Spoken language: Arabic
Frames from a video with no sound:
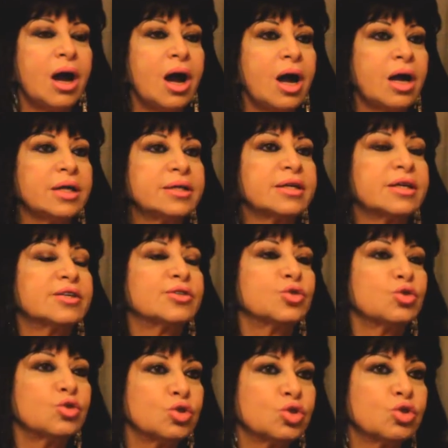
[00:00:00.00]
حضرتك
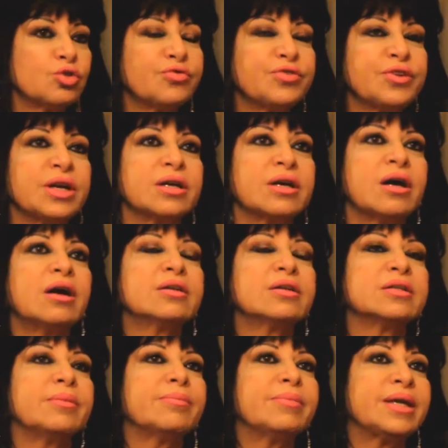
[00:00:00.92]
اظن شفنا
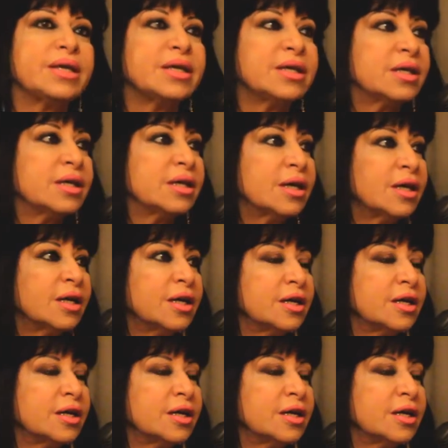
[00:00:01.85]
النهارده لما يجي